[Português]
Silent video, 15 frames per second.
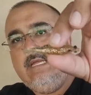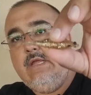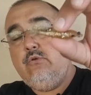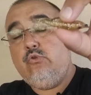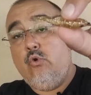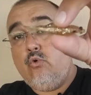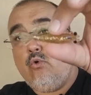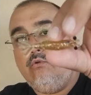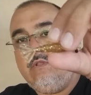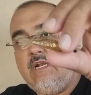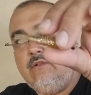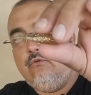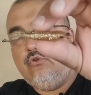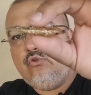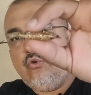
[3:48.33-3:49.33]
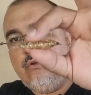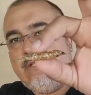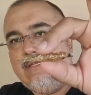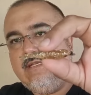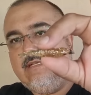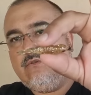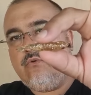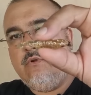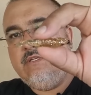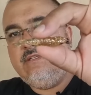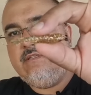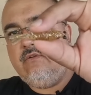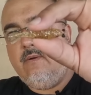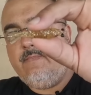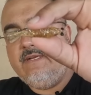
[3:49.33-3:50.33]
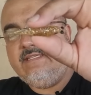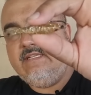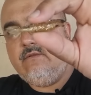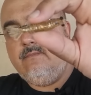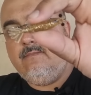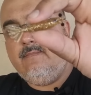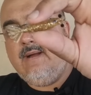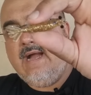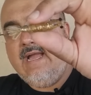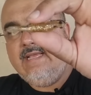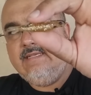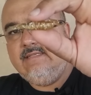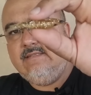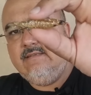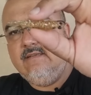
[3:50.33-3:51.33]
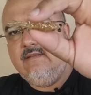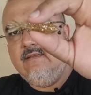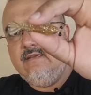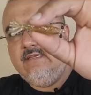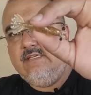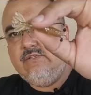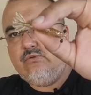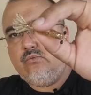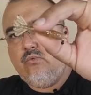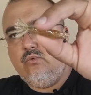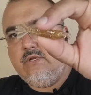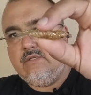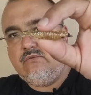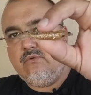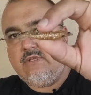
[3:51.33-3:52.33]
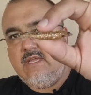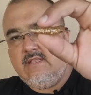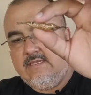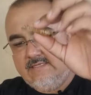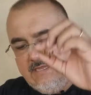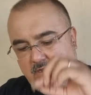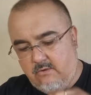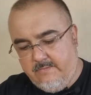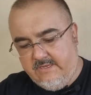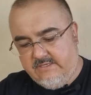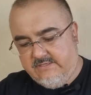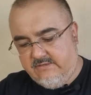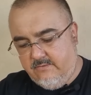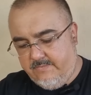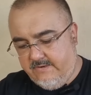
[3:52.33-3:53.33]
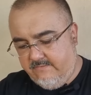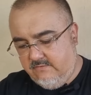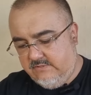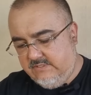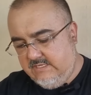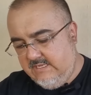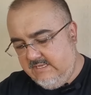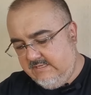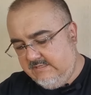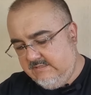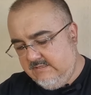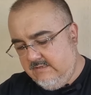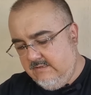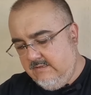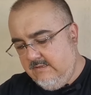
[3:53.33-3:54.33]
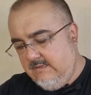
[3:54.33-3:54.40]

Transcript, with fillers: Eu tô contra a luz, todas as cores estão aparecendo mais escuras do que elas realmente são para vocês.